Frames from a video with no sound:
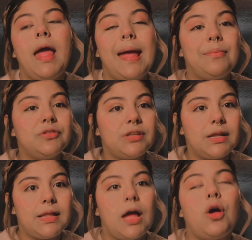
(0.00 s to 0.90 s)
hemos
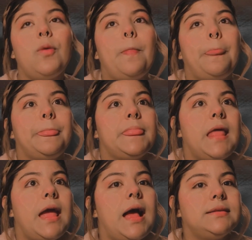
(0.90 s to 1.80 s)
tratado
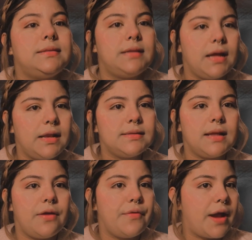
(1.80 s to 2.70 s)
de hacer y
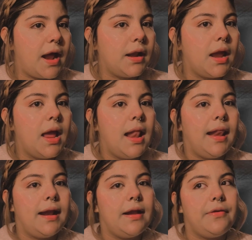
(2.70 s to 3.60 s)
celebrar
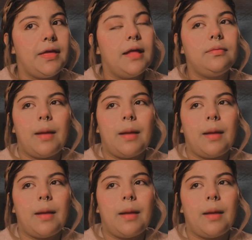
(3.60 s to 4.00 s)
la Navidad.